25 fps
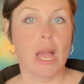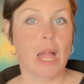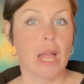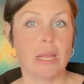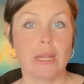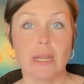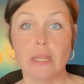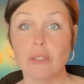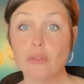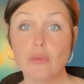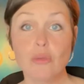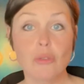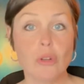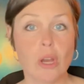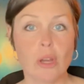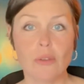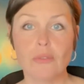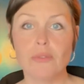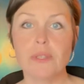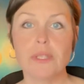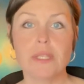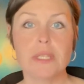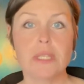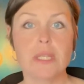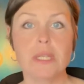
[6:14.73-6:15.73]
À la douleur
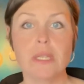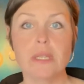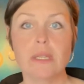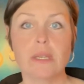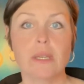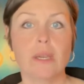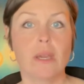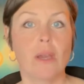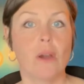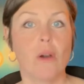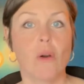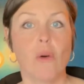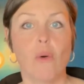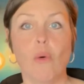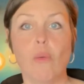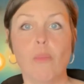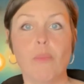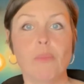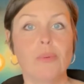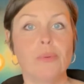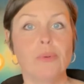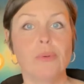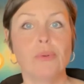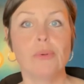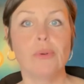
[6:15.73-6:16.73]
physique, on
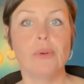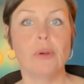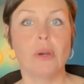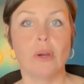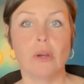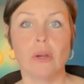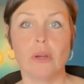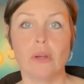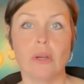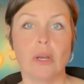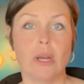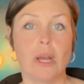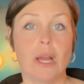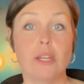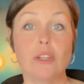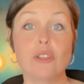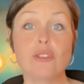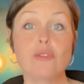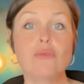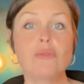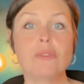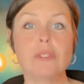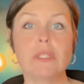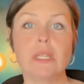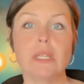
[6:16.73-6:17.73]
peut euh,
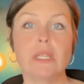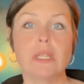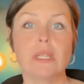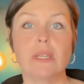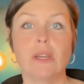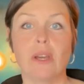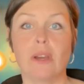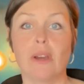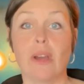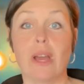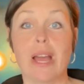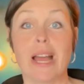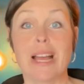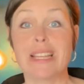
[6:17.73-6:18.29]
ajouter euh,